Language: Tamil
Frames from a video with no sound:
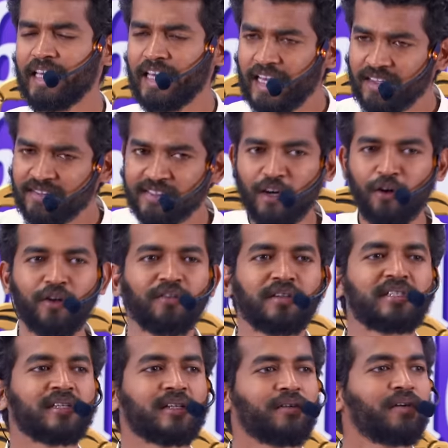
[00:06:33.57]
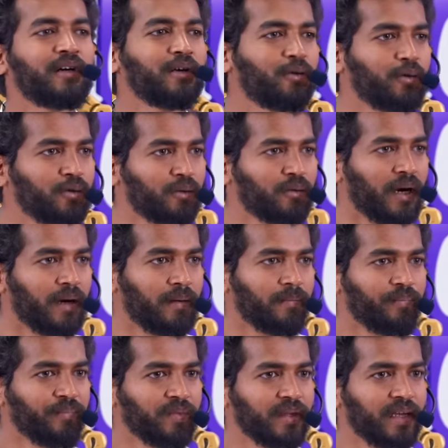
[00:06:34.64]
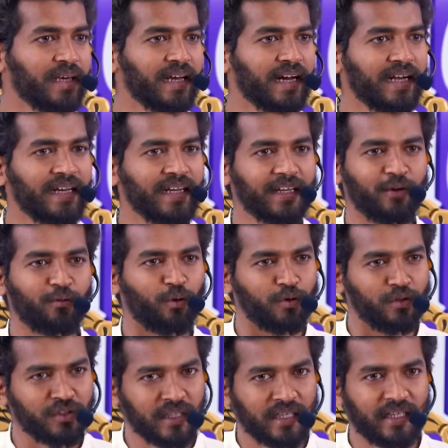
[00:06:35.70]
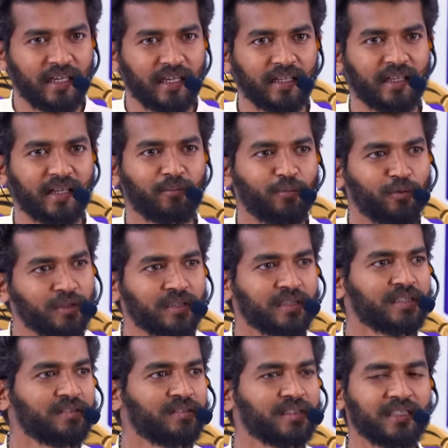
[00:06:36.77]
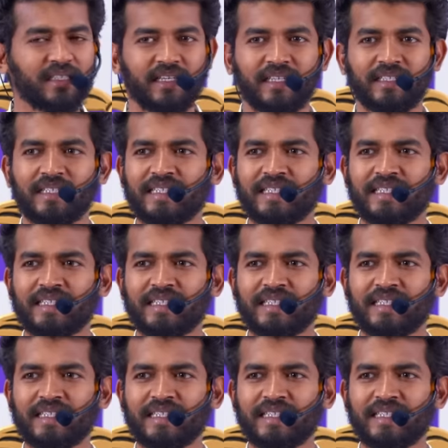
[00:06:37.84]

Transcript: ஈஸியாக ஒரு விஷயத்த விட்டு கொடுத்துருவான் நீ கேட்டிங்கன்னா கொஞ்சம் கிறுக்குத்தனம் முடிச்சிருச்சுன்னு வச்சுங்க